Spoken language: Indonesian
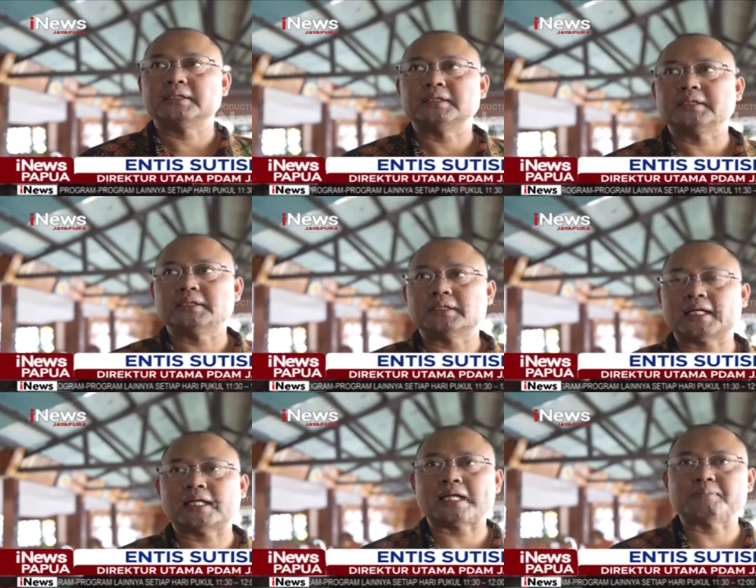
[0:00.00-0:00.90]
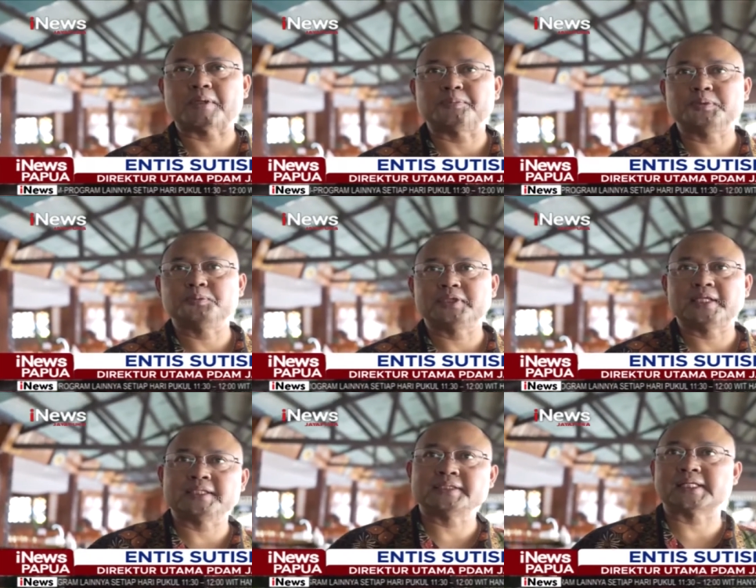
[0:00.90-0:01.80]
eh, hal-hal e, apapun
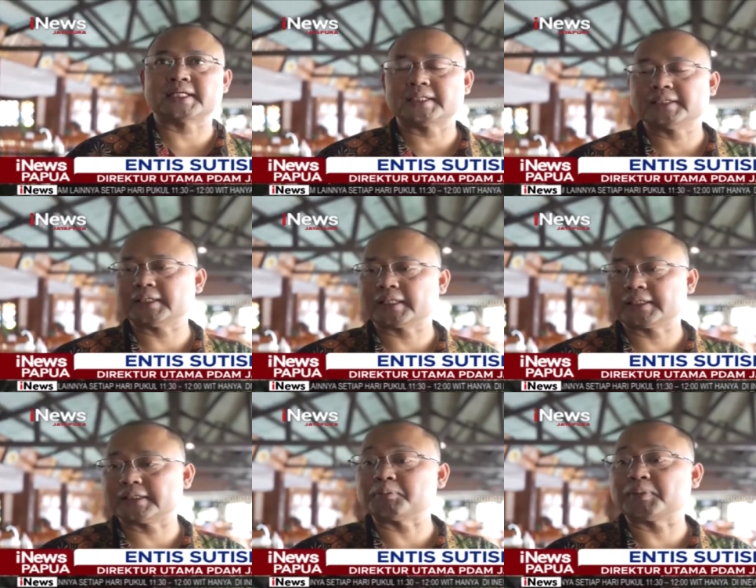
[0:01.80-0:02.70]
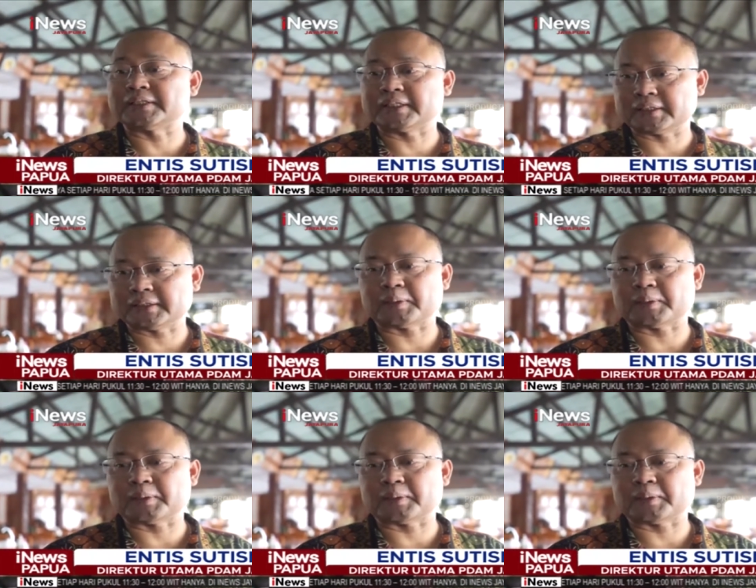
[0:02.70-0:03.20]
mungkin nanti secara teknis akan kita pelajari.